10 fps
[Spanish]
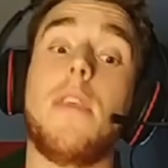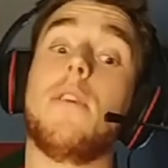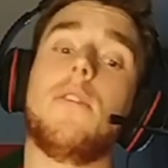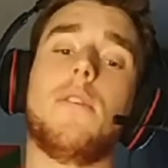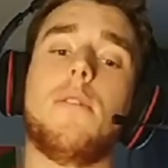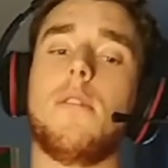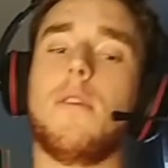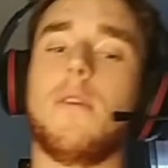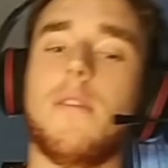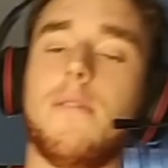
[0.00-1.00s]

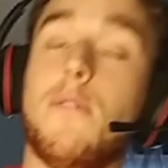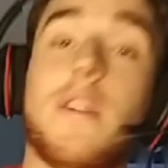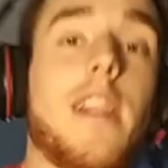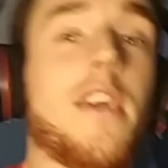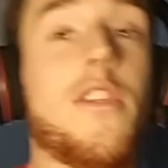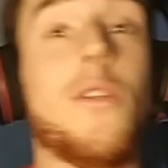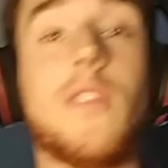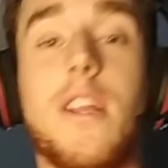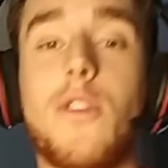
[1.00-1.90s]
Yo una lección un tanto